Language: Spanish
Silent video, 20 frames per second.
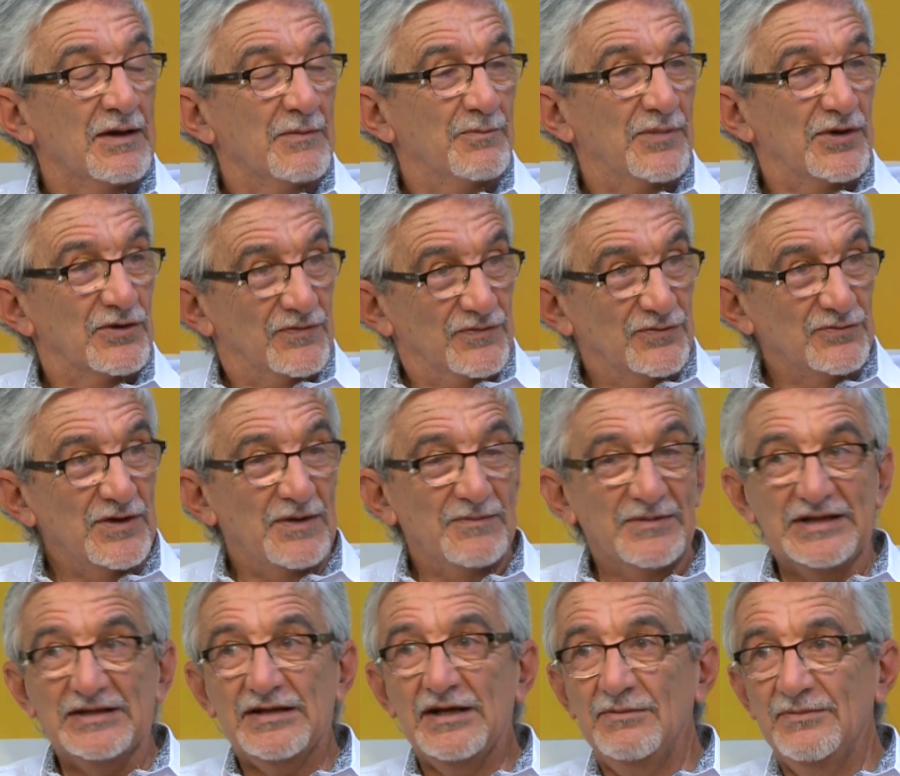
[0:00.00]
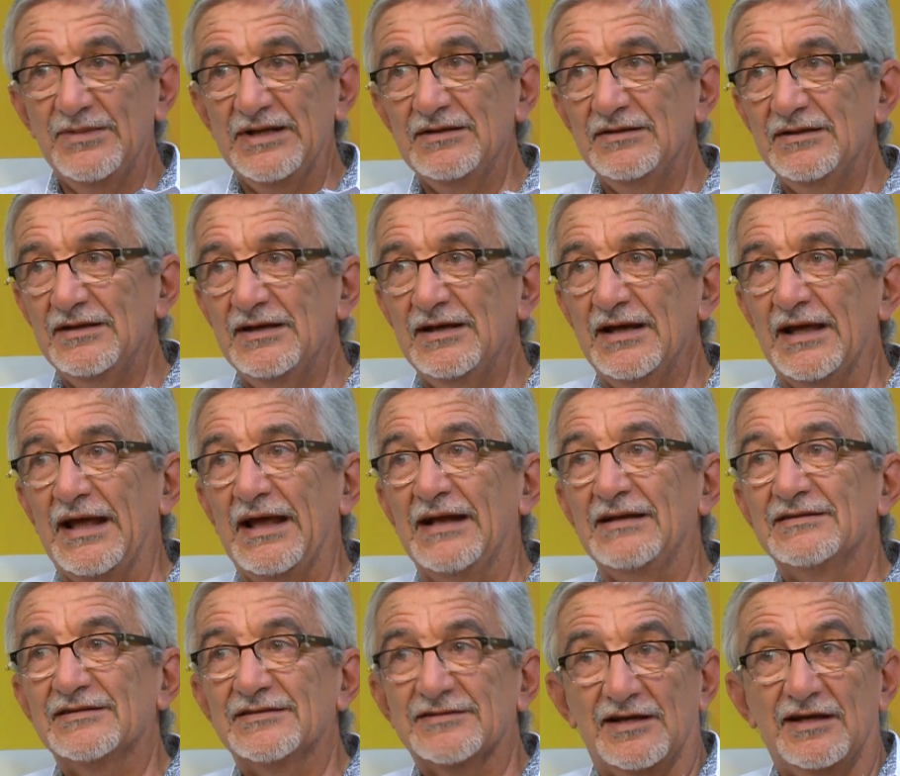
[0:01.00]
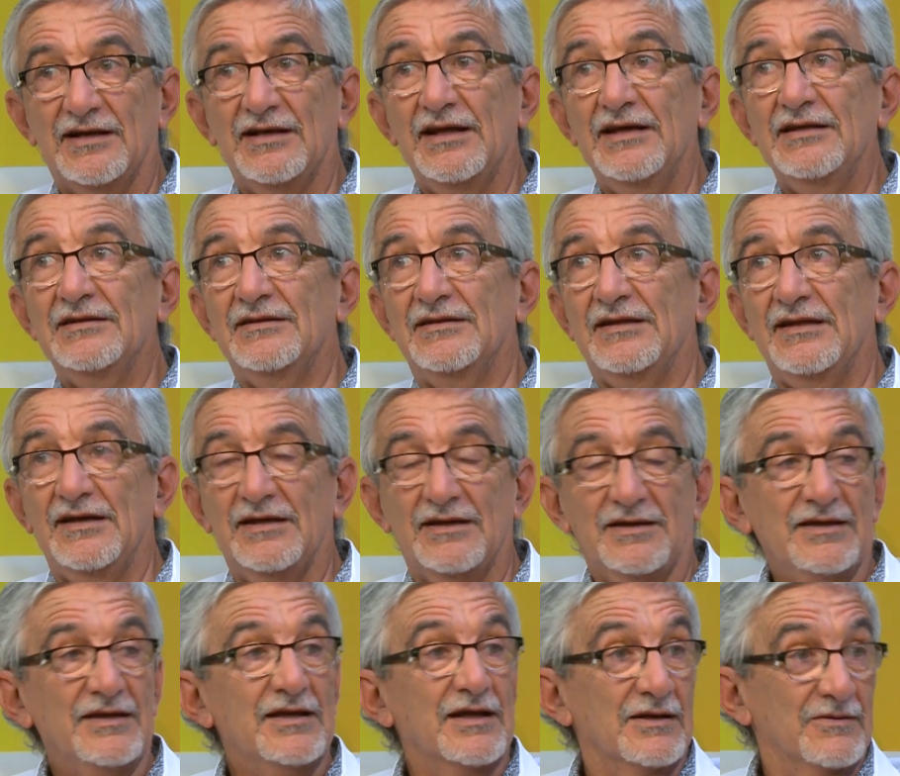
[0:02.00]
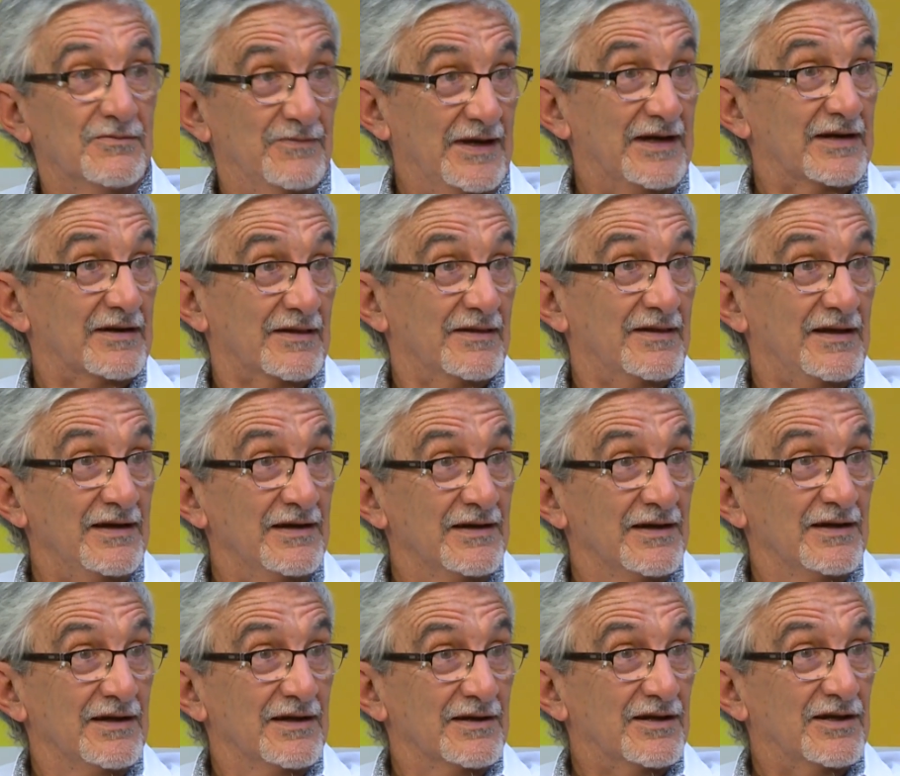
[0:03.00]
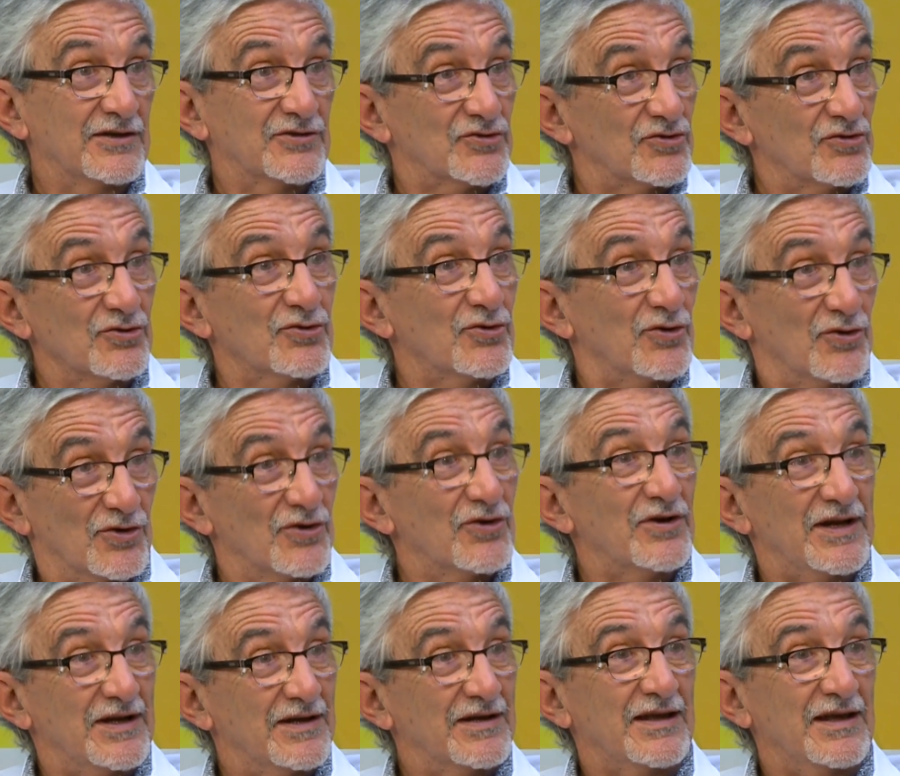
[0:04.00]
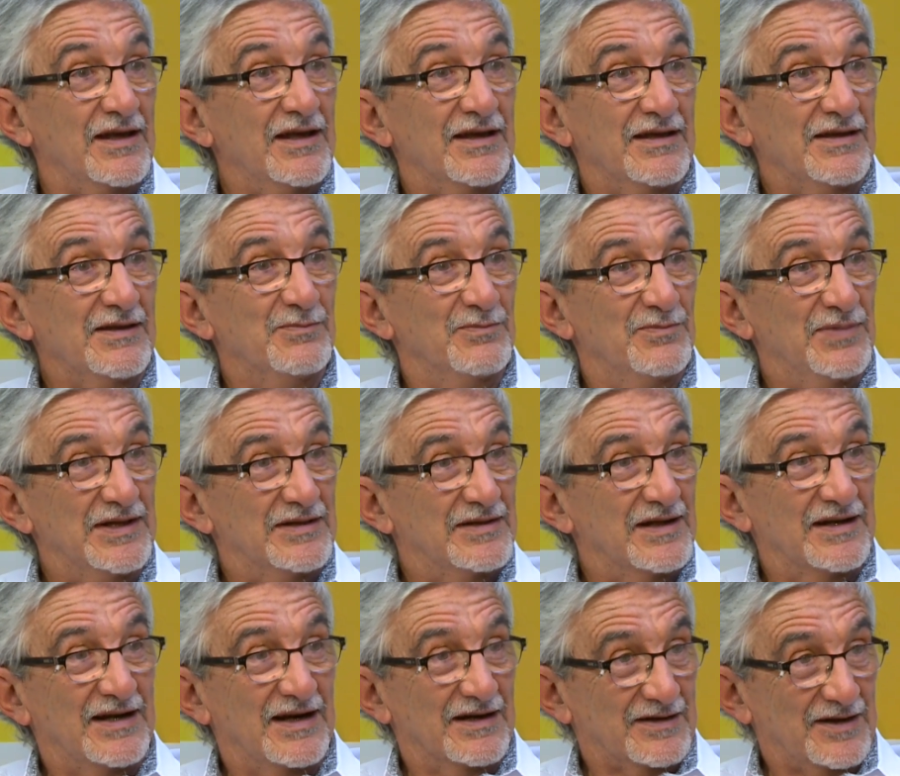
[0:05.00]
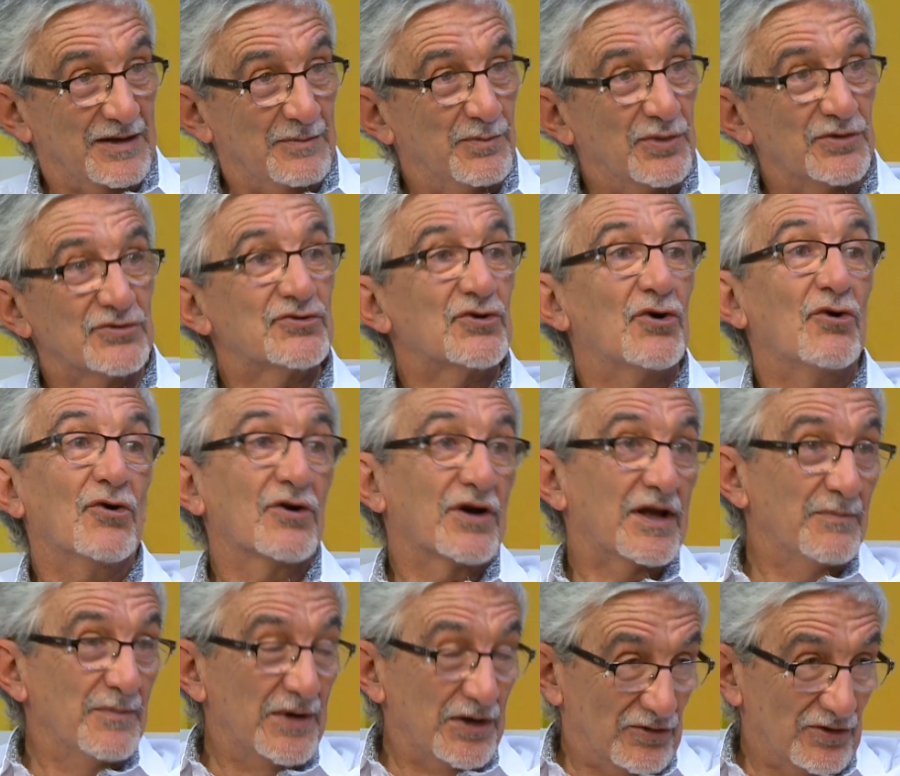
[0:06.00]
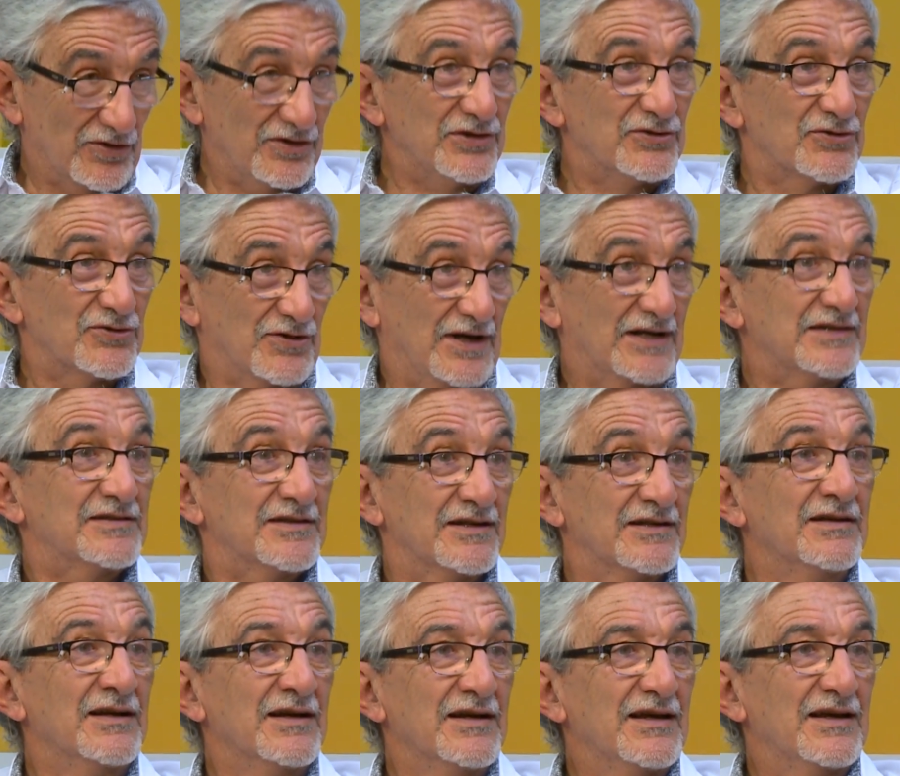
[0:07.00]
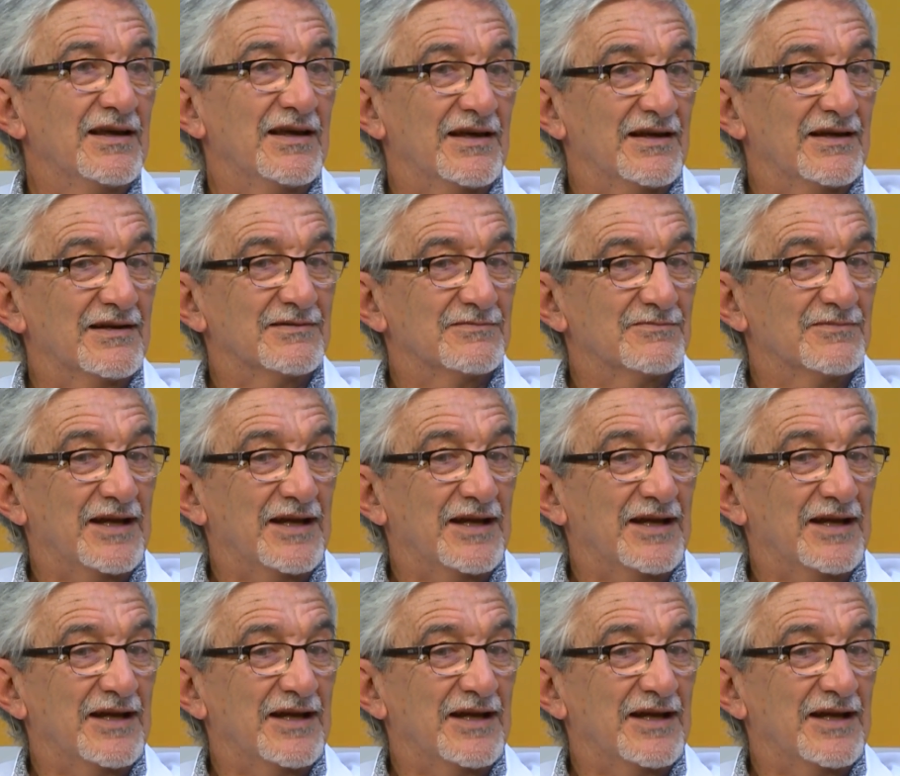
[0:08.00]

pero fundamentalmente el celeste y el verde que son colores que invitan al reposo o que mejor dicho hacen eh,